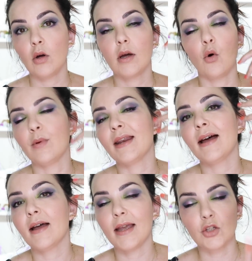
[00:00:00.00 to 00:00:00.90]

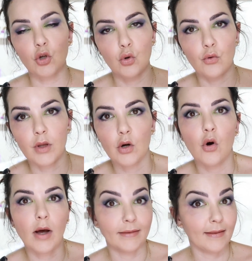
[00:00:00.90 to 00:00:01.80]
hubiera hecho luz de
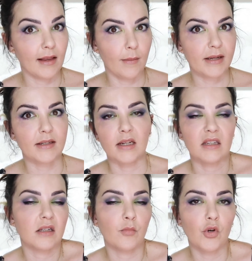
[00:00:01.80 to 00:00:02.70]
ojo antes de la base y
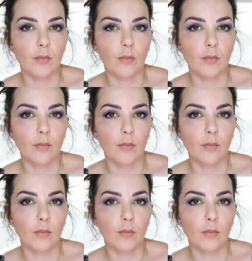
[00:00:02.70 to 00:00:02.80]
así pues,